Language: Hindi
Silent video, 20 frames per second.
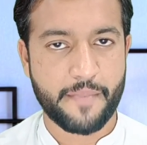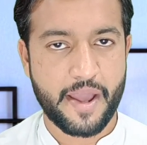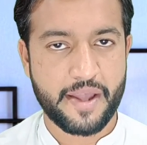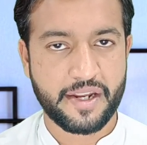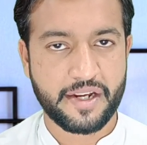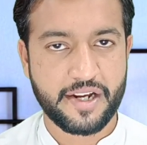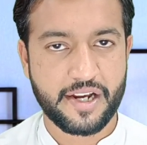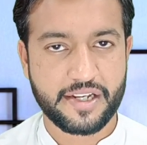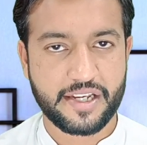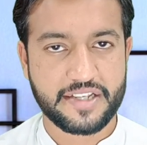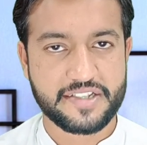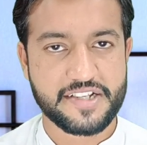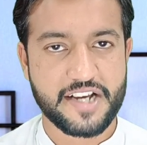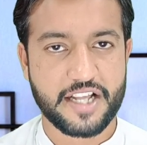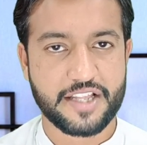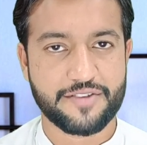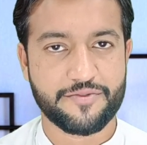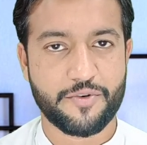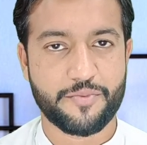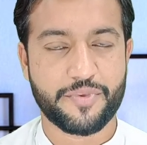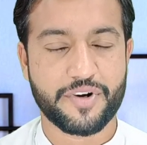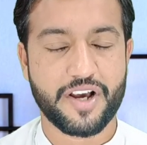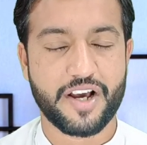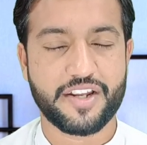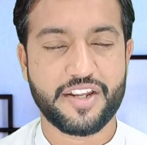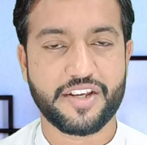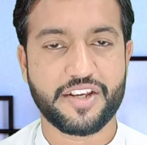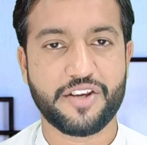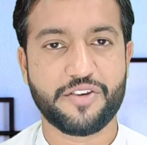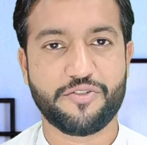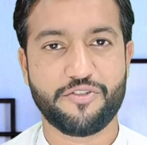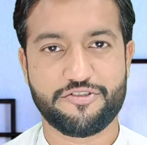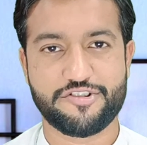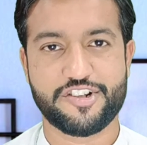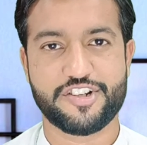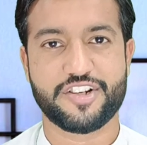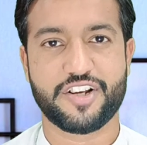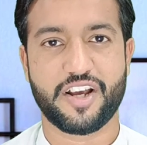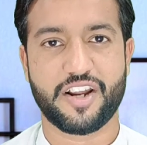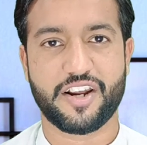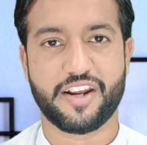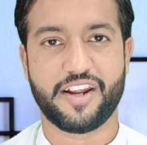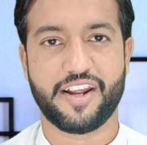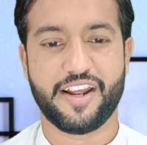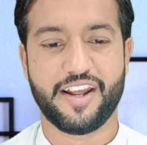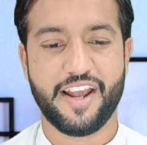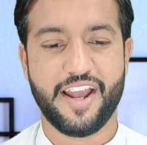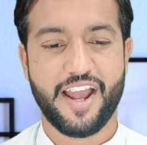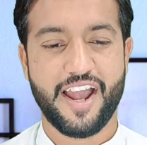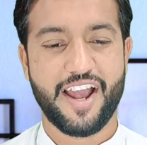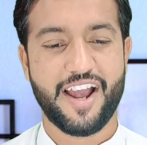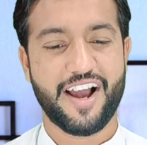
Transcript: अमेरिका के साथ वो बढ़ाने की कोशिश कर रहे हैं